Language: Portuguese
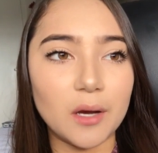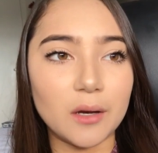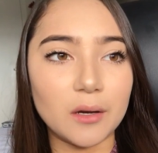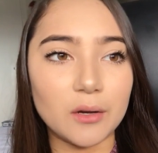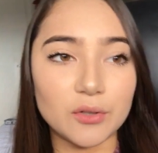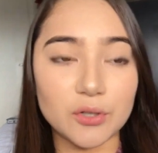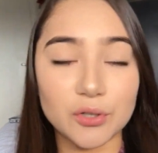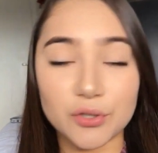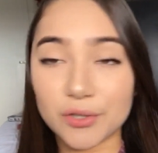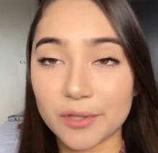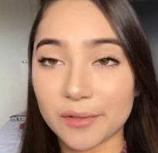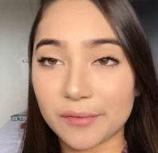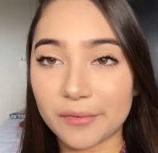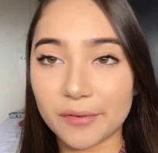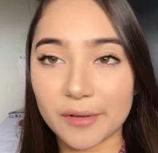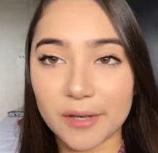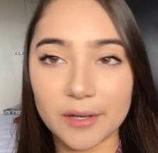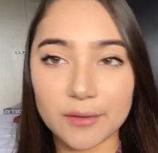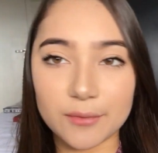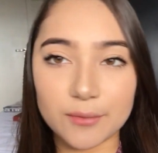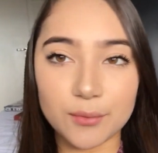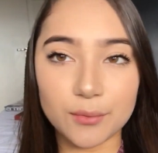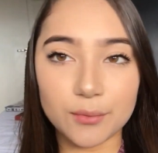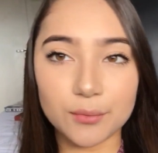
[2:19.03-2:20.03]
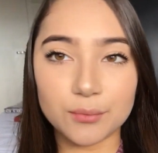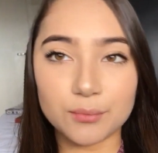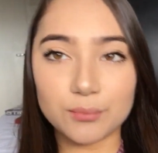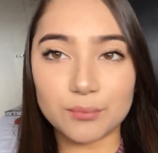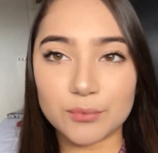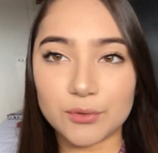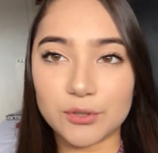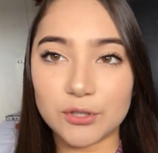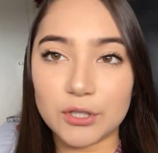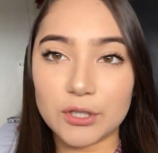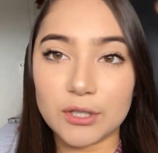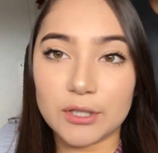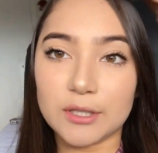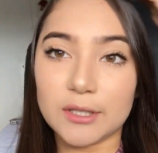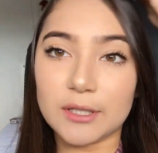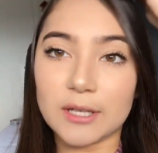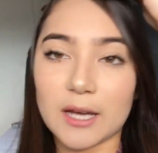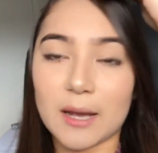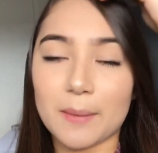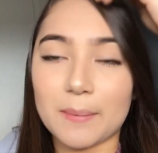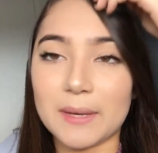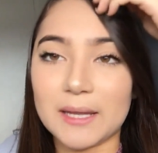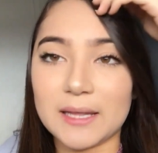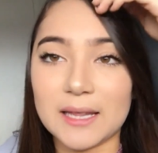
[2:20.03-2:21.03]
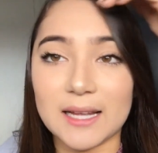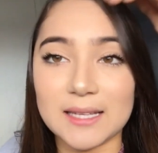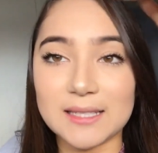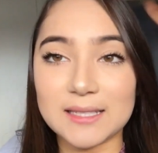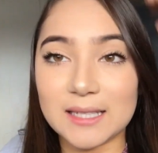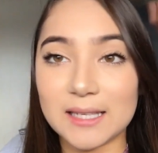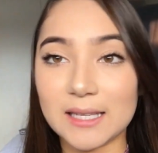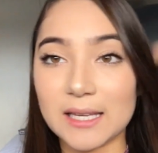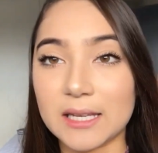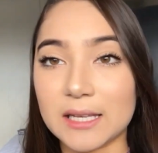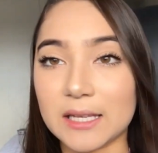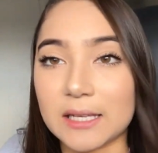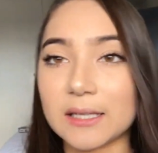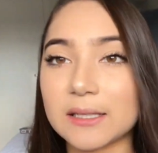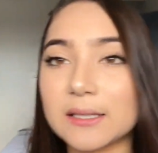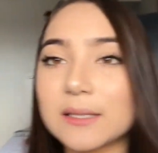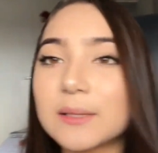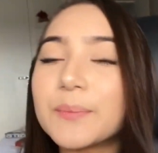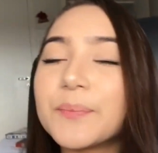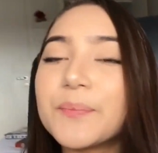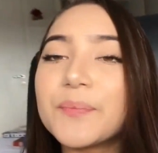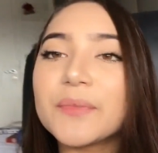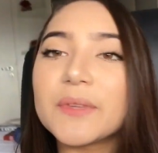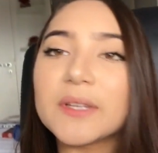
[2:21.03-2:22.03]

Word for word: que eu já tinha feito de habilidades clínicas.